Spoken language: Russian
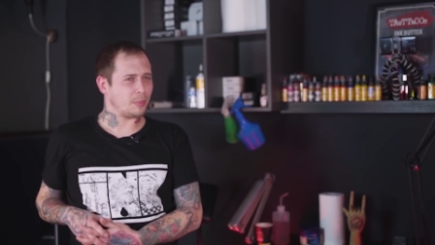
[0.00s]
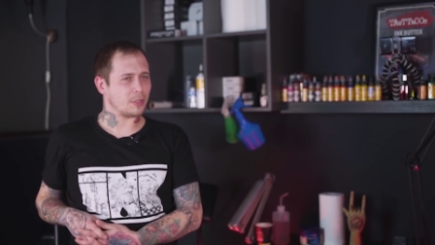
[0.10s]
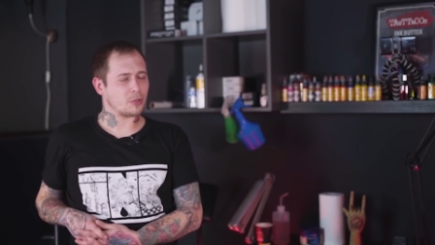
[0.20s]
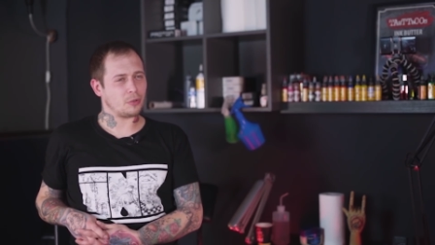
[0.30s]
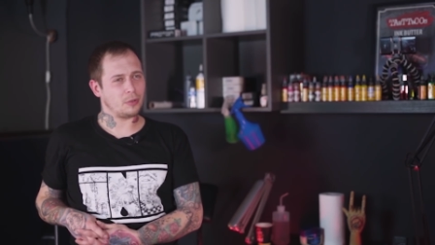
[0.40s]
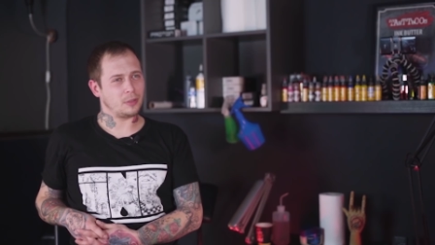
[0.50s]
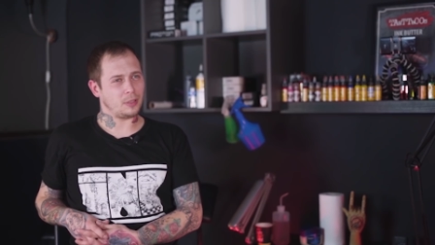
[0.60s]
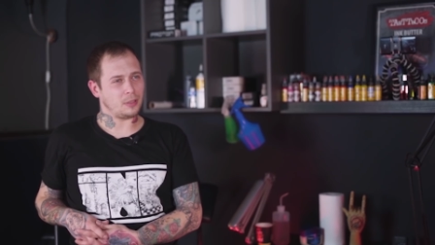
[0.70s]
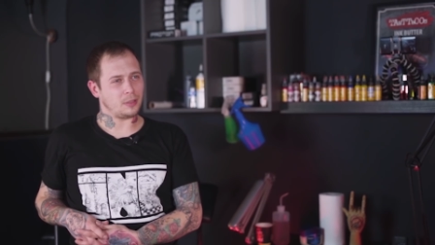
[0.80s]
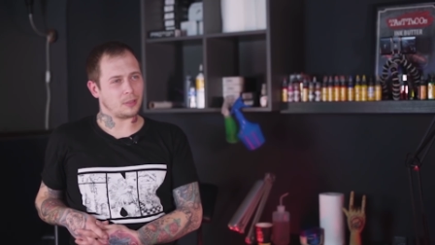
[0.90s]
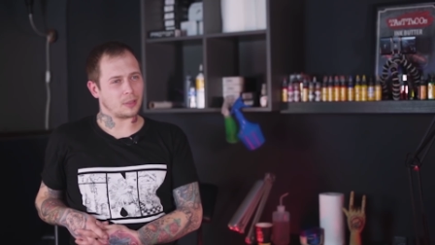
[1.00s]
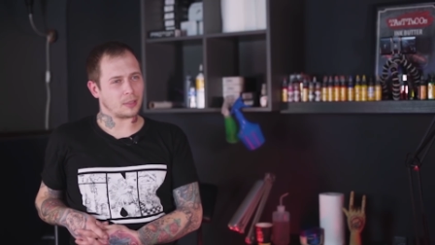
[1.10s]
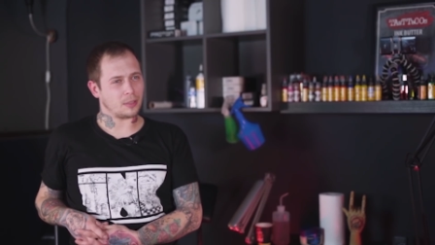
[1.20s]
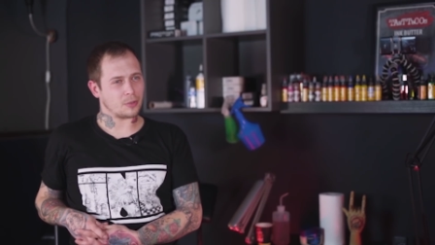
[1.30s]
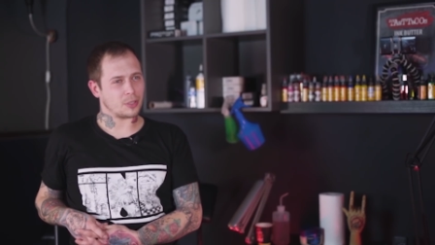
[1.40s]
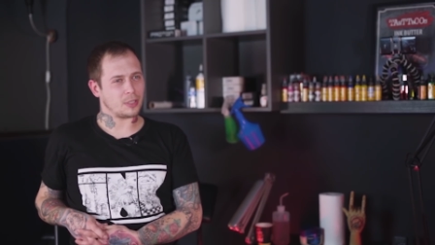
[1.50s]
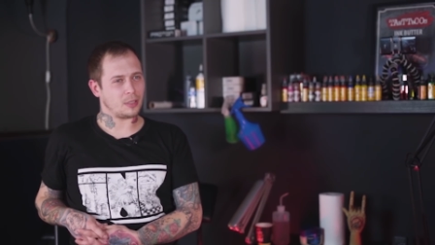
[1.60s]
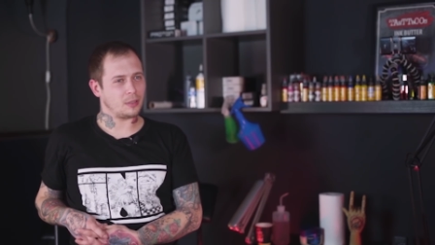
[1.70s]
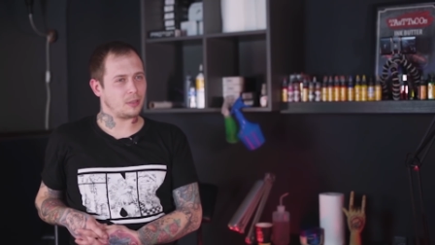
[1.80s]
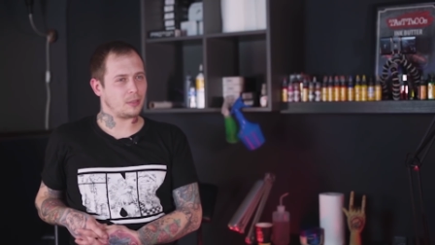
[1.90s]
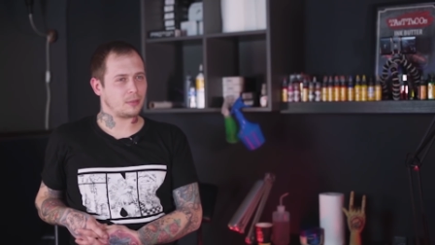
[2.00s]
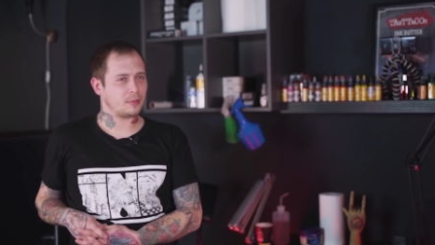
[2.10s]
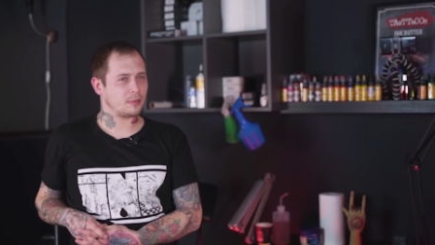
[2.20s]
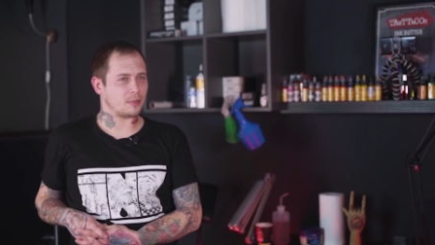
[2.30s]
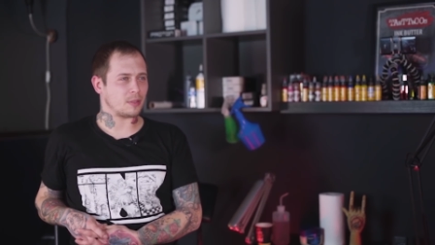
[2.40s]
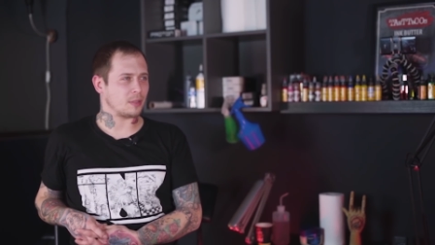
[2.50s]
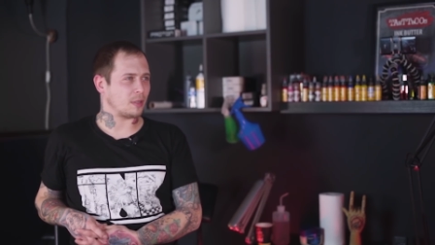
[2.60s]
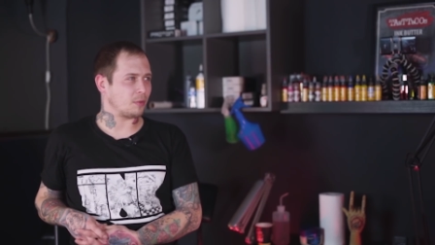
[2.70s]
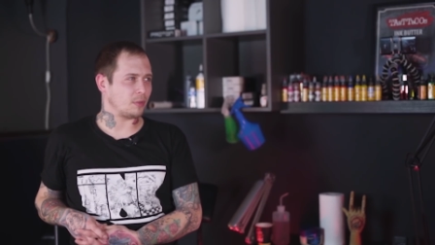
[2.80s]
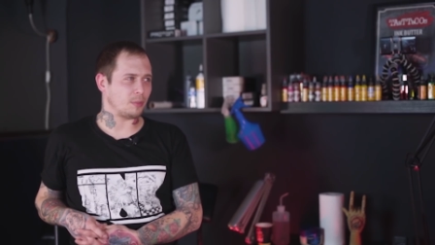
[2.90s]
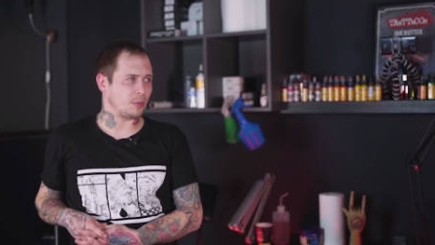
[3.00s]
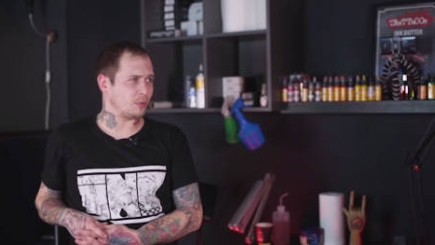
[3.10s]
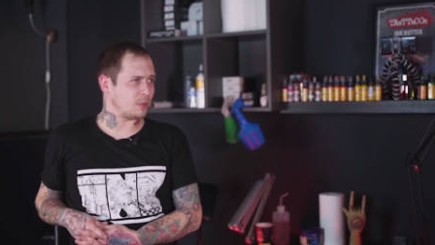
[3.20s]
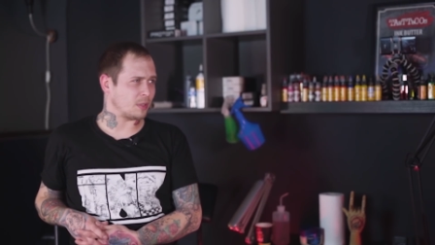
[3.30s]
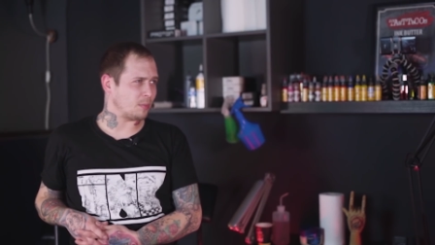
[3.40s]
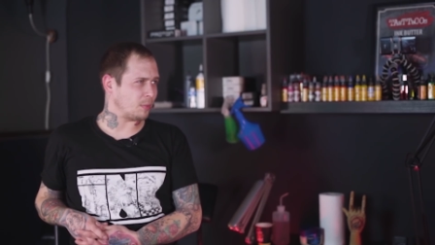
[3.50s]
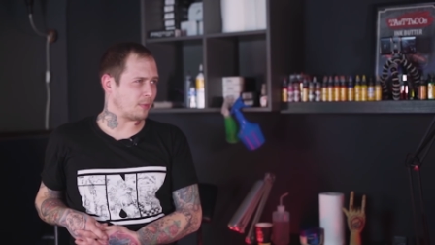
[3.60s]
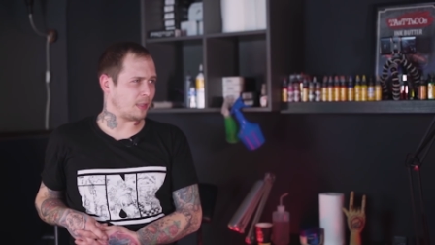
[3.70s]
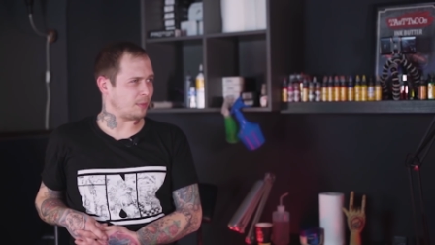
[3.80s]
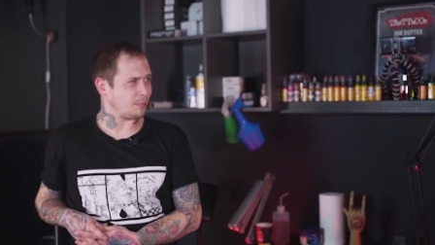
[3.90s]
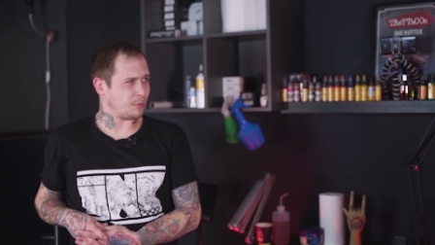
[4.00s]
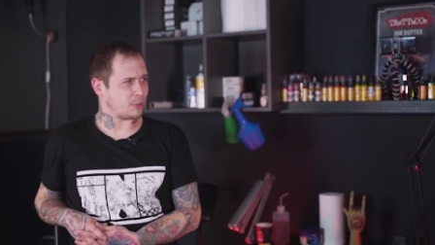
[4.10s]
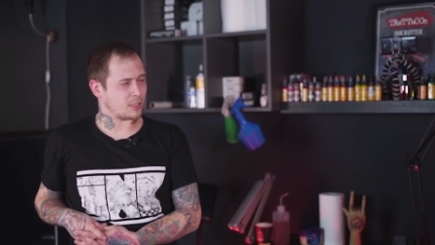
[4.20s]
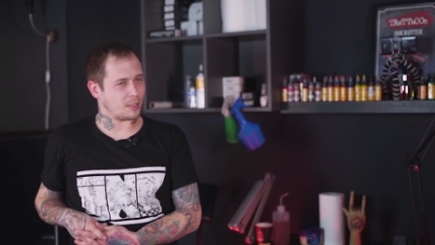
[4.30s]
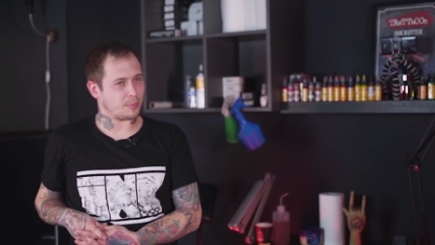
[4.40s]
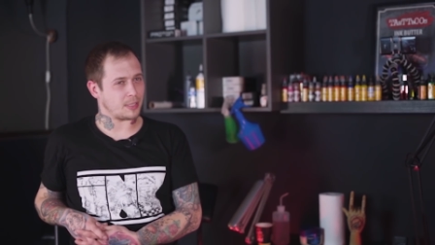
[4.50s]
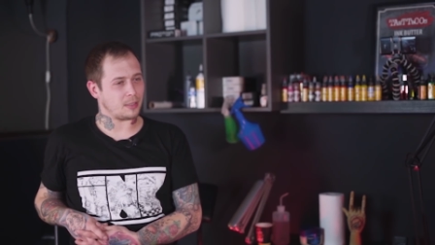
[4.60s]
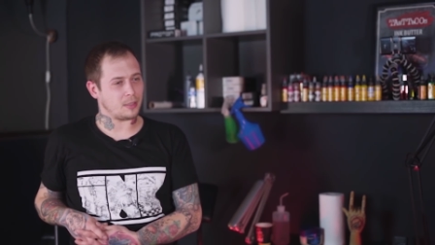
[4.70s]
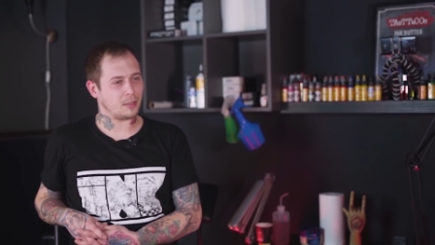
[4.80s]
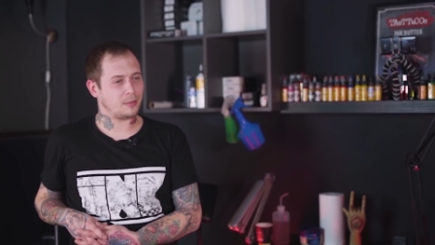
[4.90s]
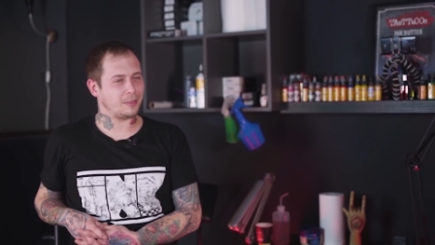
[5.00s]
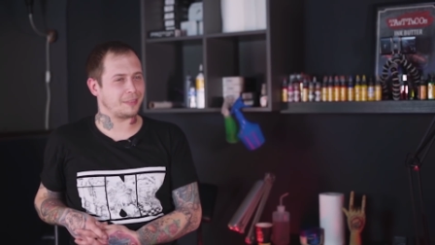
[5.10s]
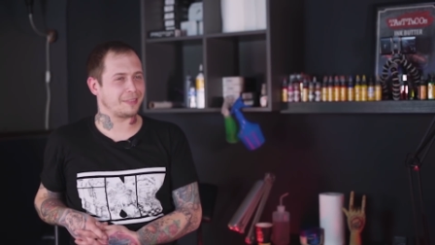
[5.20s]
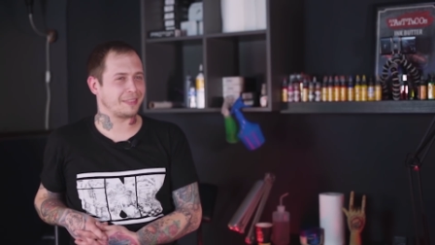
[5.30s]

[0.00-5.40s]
пришел, и когда уже делали, то есть на какой-то минуте там буквально полчаса посидел,